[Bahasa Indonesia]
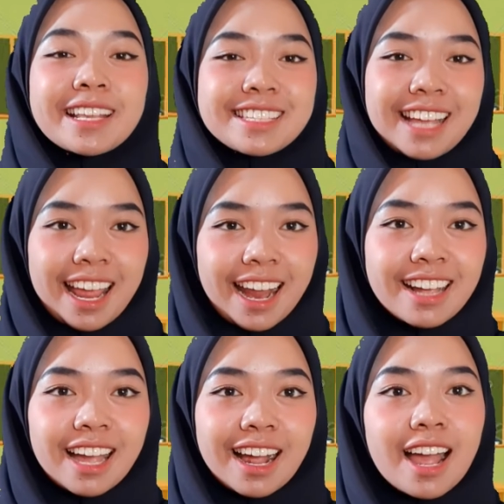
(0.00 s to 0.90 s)

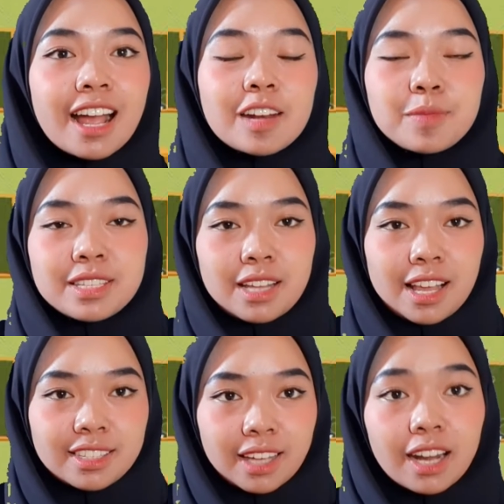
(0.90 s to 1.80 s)
Sekarang kakak akan
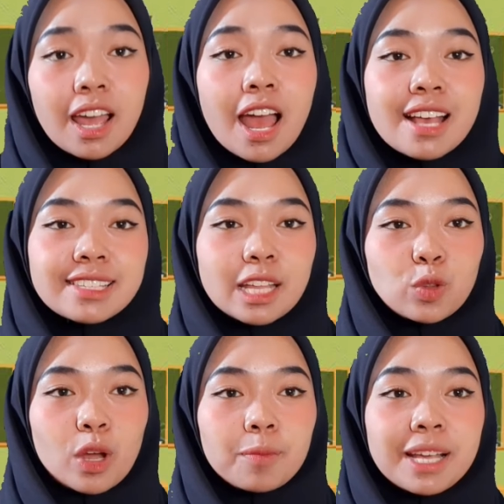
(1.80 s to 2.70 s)
menjelaskan
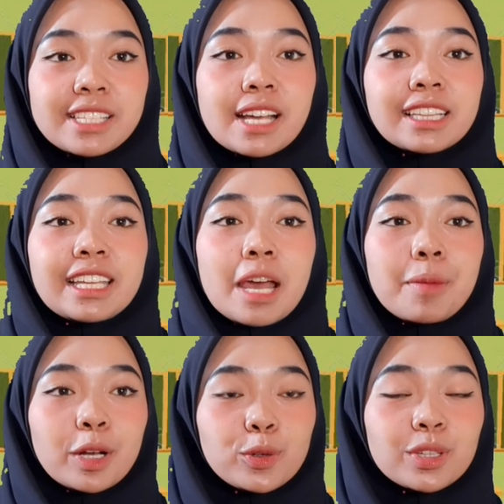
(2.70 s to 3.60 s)
satuan panjang tidak
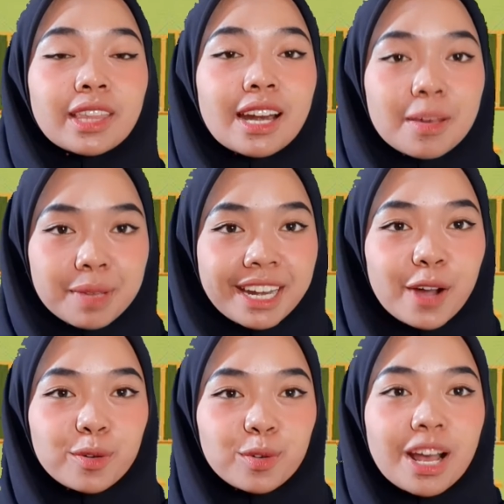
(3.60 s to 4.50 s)
baku terlebih
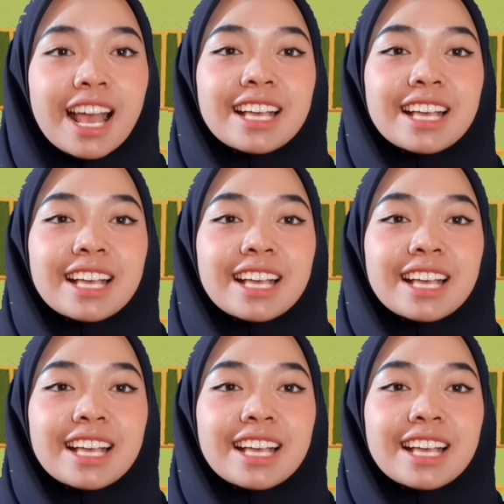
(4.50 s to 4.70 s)
dahulu.